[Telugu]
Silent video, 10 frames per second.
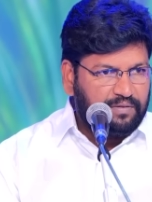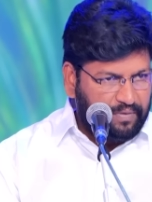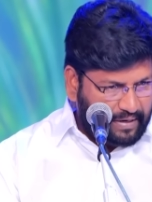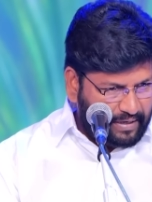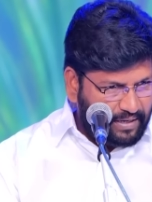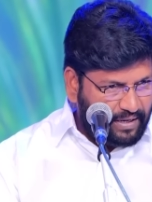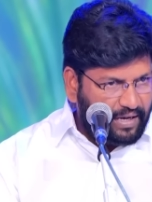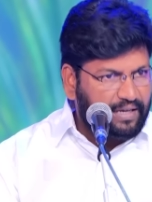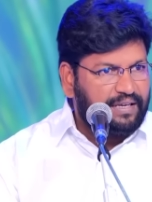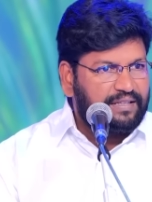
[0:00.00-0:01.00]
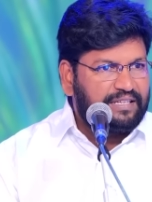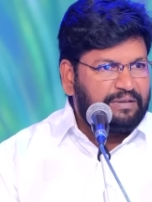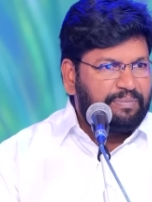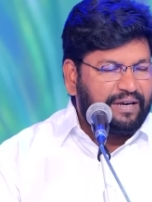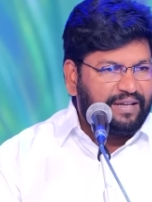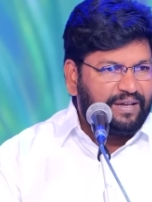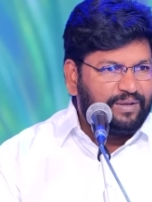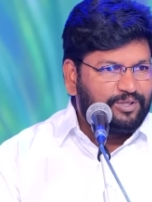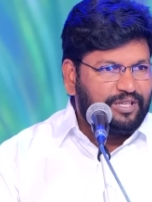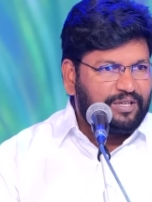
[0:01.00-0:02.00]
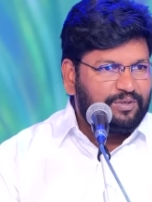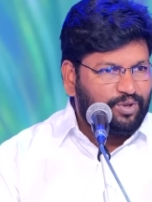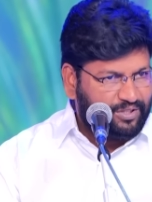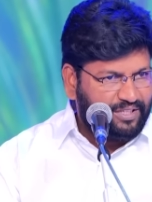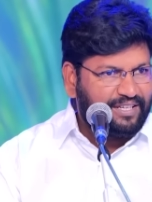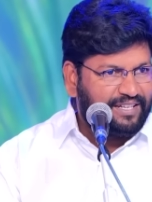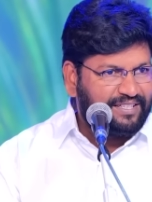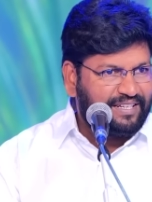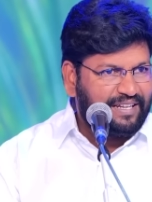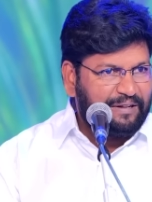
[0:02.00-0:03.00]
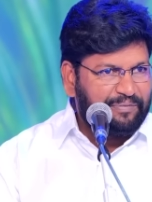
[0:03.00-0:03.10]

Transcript: వారే ఆ కీర్తన పాడగలుగుతారు క్రొత్త కీర్తన